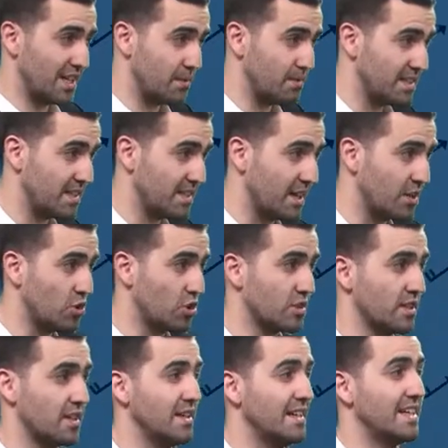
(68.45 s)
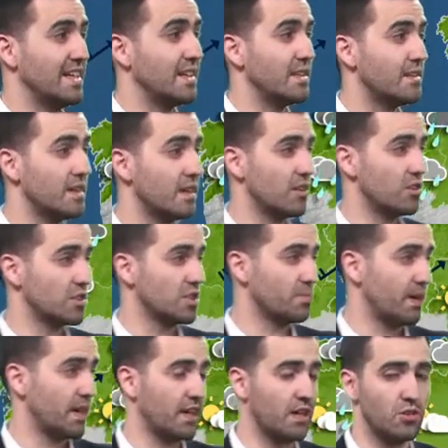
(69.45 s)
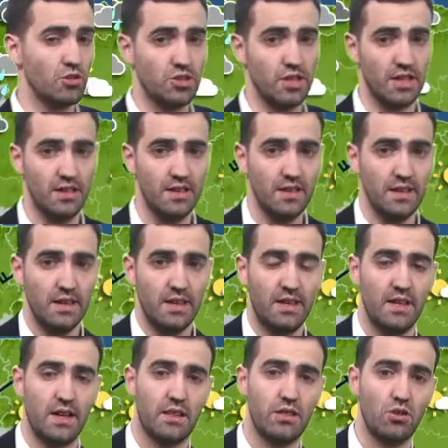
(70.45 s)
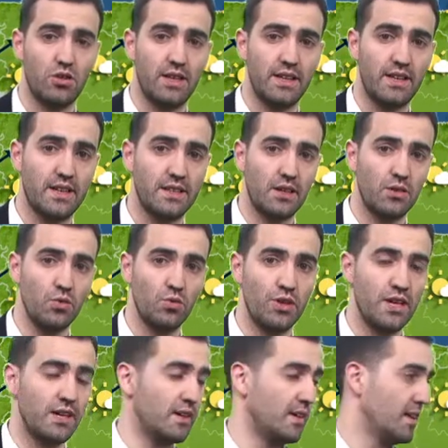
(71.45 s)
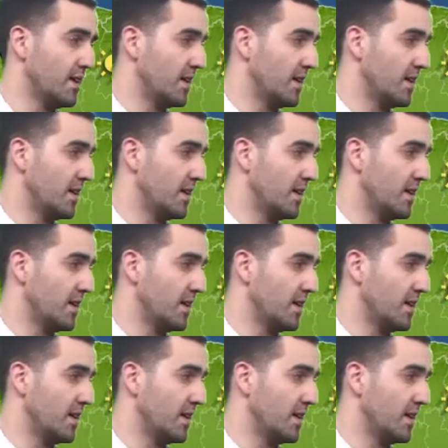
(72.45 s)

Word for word: la meseta norte y cielos despejados ya en la zona de Cataluña